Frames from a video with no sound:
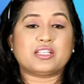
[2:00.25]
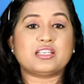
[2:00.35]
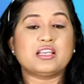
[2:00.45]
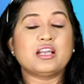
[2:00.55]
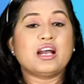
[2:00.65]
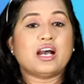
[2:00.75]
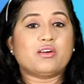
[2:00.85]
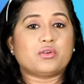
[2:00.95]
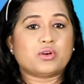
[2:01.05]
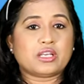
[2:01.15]
மாதிரி
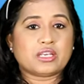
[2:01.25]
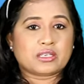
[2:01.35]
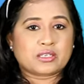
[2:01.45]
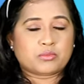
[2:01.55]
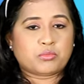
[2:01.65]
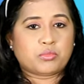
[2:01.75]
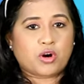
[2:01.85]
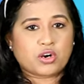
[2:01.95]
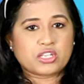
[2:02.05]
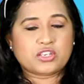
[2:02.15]
அவருடைய
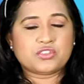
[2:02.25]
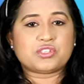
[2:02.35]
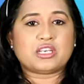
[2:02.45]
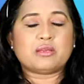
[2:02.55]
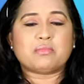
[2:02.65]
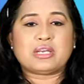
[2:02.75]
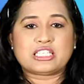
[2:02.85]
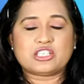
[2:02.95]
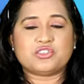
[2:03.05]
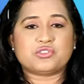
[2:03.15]
பாடிலையும் சரி
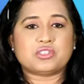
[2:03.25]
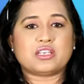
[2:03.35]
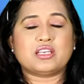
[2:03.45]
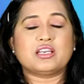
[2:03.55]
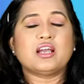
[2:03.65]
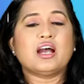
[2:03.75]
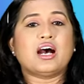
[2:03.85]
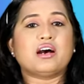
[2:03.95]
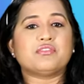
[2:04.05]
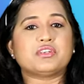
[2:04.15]
மென்டலியும் சரி
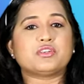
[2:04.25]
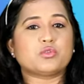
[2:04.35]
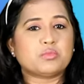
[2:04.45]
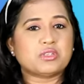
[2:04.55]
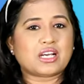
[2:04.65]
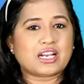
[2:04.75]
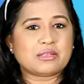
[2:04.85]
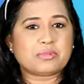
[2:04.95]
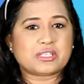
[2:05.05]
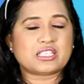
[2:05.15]
அவர் ரொம்ப
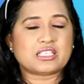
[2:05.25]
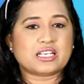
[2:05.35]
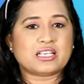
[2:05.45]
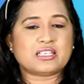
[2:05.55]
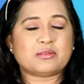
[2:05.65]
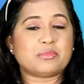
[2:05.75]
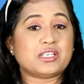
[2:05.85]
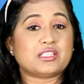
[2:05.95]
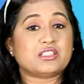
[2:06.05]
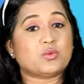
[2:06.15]
அடிபட்டிருக்கிறாரு
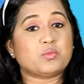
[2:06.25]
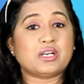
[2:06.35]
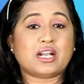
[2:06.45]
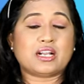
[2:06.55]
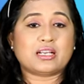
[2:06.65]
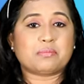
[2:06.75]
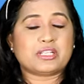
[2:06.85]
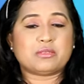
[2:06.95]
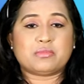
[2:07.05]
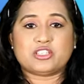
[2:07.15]
அப்படின்றது ரொம்ப அழகாக
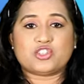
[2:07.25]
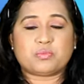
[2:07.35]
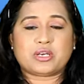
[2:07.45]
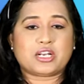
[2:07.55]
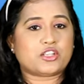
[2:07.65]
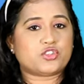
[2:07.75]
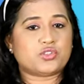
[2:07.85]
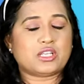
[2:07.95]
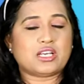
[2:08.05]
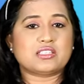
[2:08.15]
பிரதிபலிச்சிருப்பார்
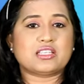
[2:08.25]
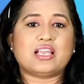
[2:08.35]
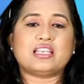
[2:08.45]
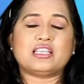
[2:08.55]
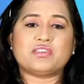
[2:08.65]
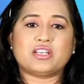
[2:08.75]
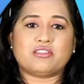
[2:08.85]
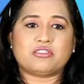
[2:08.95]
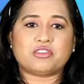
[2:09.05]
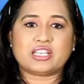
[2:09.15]
அர்ஜுன் தாஸ் அண்ட் ஈவன்
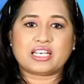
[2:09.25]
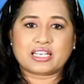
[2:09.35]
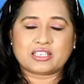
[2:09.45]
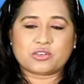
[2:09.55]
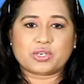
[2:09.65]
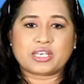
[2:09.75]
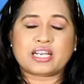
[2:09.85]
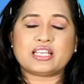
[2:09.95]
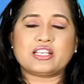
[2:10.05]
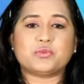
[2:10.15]
அவருடைய நடக்கக்கூடிய
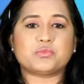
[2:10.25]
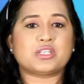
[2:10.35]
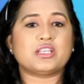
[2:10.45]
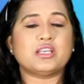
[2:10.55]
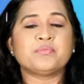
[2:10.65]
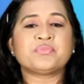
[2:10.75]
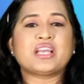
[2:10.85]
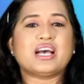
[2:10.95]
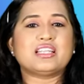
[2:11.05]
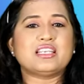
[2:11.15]
நடையிலையும் சரி
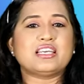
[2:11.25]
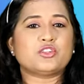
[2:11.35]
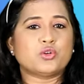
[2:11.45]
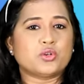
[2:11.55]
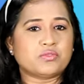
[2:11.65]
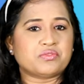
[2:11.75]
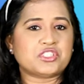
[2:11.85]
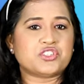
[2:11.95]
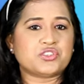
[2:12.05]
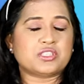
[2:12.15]
அதில் ஏதோ ஒரு
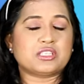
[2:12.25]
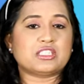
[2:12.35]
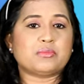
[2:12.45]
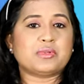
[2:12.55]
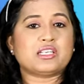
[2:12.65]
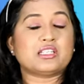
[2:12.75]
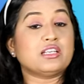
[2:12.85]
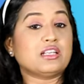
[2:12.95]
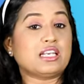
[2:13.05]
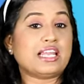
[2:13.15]
விஷயம் இருக்குது அப்படின்றத
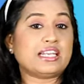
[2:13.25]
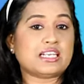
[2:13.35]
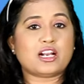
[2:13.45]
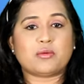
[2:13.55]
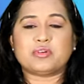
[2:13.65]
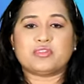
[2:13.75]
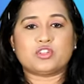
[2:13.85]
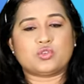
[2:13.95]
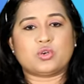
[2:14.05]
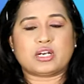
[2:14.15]
லேட்டராக நம்மளுக்கு
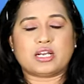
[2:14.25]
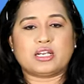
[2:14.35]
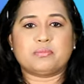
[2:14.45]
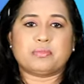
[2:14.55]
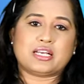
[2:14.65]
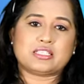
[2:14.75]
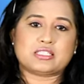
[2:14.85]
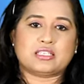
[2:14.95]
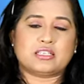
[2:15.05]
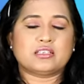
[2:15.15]
வந்து சொல்கிறாங்க
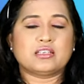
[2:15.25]
பாஸ்ட்டில்